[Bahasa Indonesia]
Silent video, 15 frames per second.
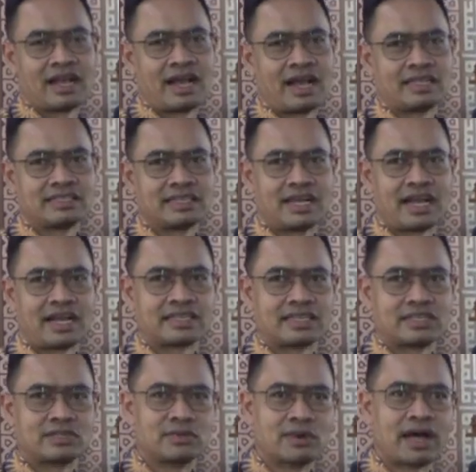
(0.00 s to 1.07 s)
hanya ada
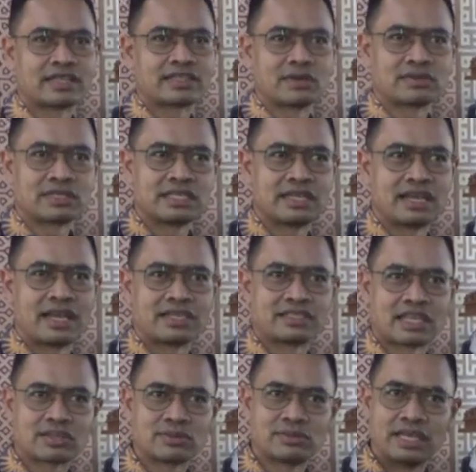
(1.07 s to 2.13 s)
dua atau tiga yang
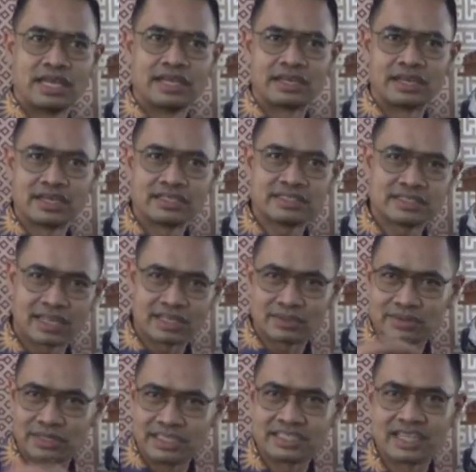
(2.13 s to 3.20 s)
satu di Inggris, satu
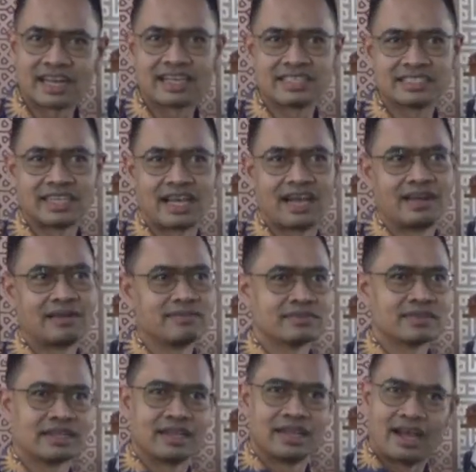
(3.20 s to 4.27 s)
di Istana Siak.
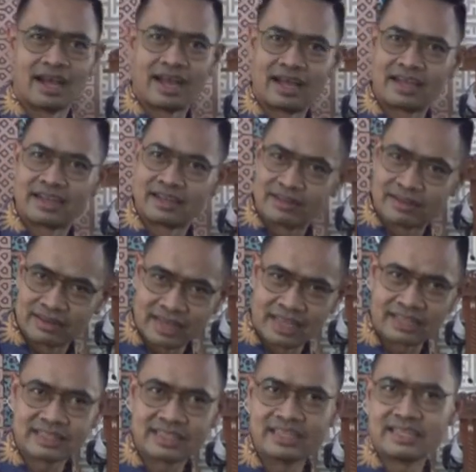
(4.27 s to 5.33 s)
Nah,
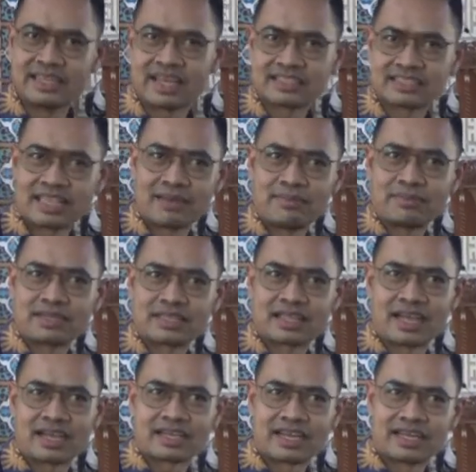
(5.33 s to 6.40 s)
nanti next time
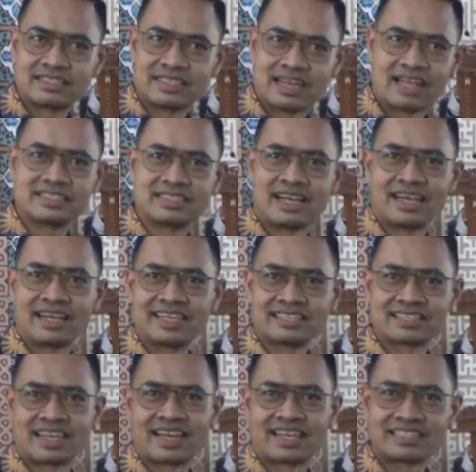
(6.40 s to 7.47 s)
kita akan jelajah
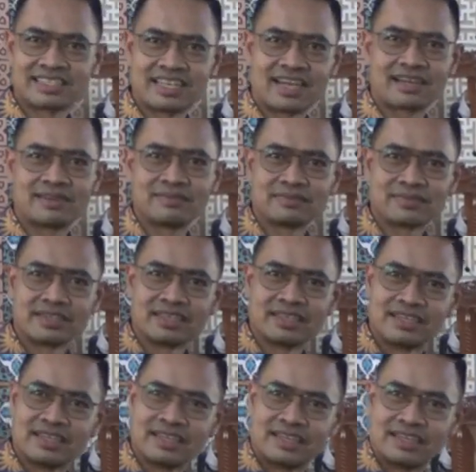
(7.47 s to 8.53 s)
Istana Siak.
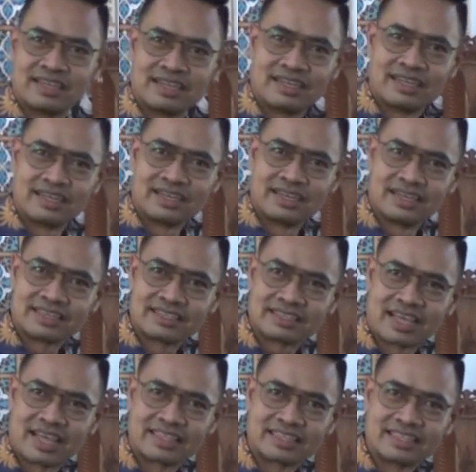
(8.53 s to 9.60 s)
Eh,
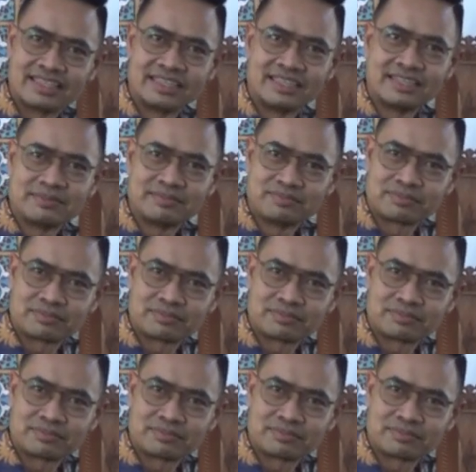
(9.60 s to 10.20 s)
saat ini